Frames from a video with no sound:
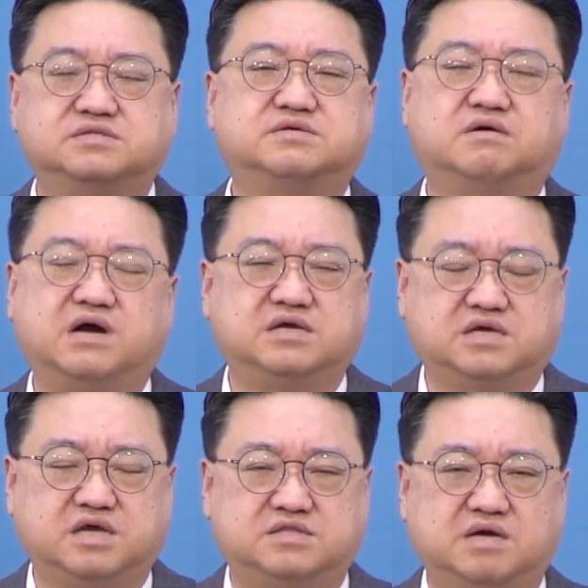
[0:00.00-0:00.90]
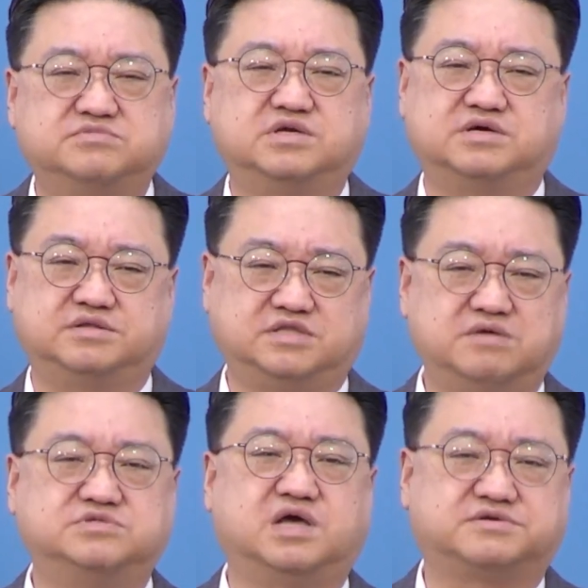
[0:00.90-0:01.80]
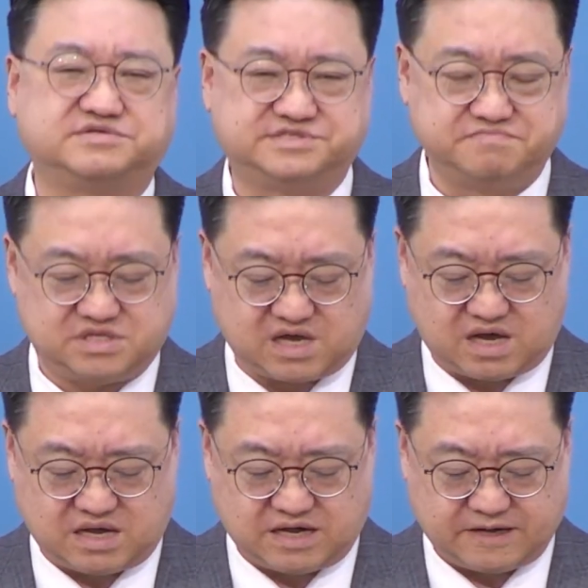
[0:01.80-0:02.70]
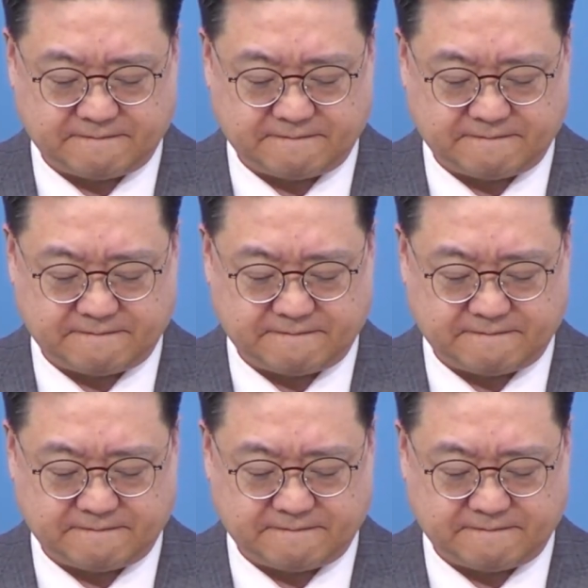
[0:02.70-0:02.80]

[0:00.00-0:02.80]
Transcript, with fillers: 들어가 있기 때문, 때문에 그렇습니다.